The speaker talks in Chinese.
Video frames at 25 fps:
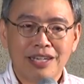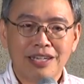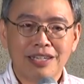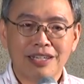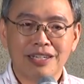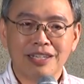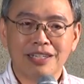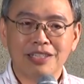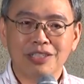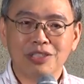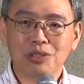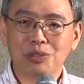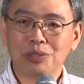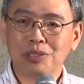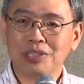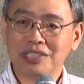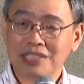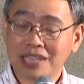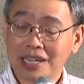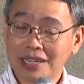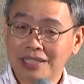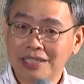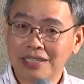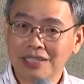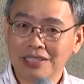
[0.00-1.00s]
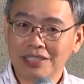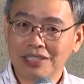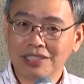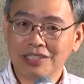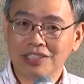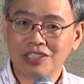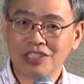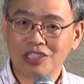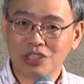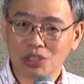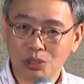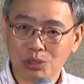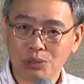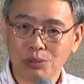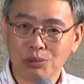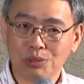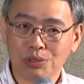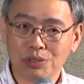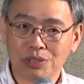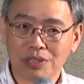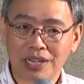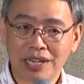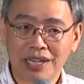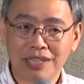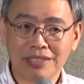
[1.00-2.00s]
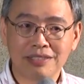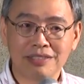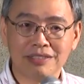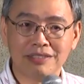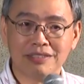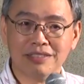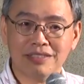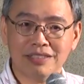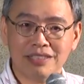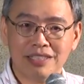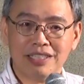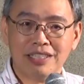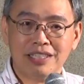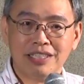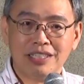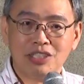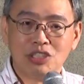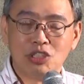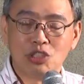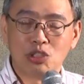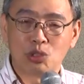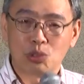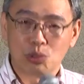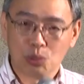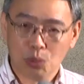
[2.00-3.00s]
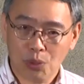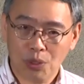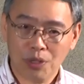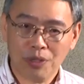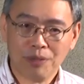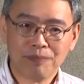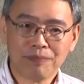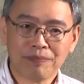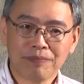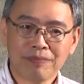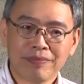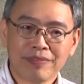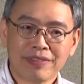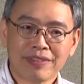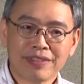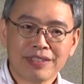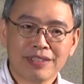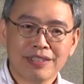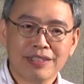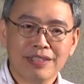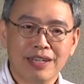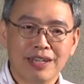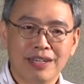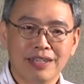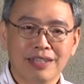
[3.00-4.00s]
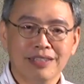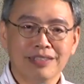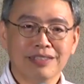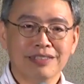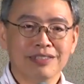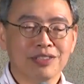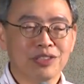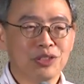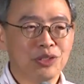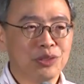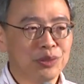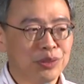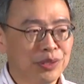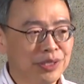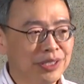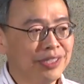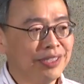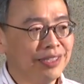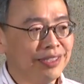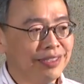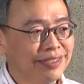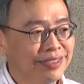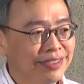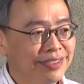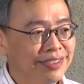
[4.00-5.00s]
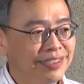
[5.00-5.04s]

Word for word: 呃，所以上课的时数就开始缩，呃，所以